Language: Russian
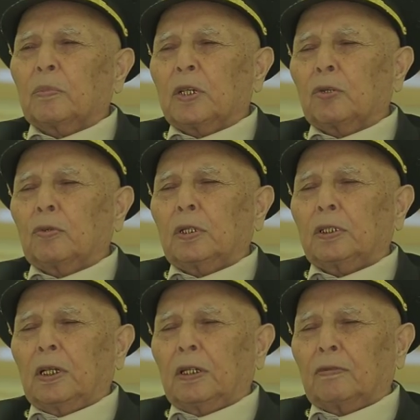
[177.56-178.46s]
мы
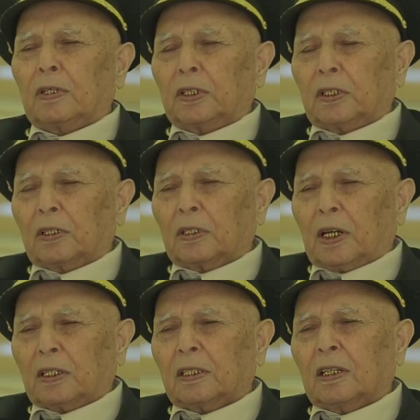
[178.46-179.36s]
улетели в
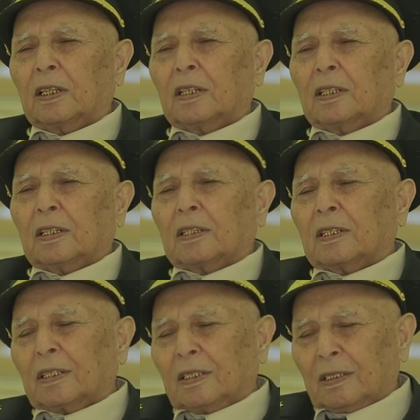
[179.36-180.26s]
Ленинград,
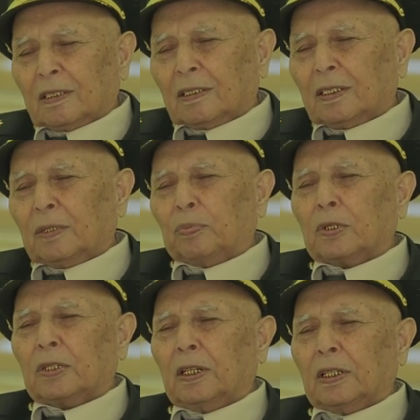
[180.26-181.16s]
и
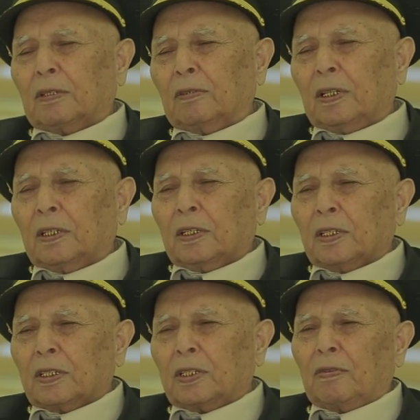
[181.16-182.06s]
после этого
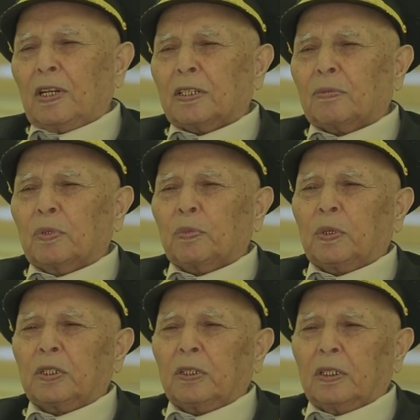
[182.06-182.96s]
связь мы
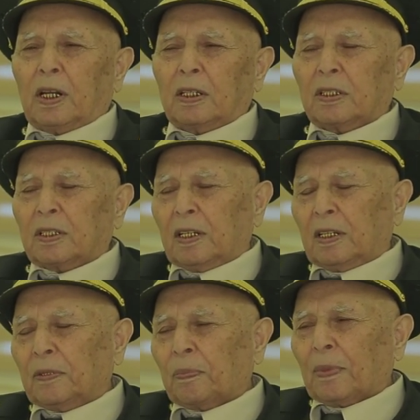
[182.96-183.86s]
потеряли с
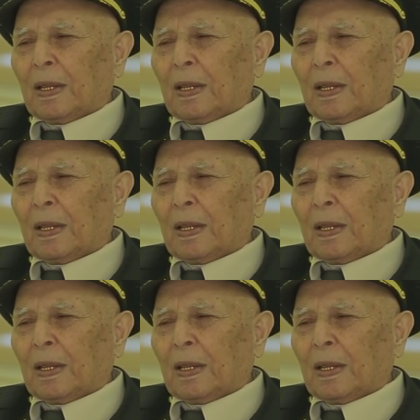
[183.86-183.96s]
ней.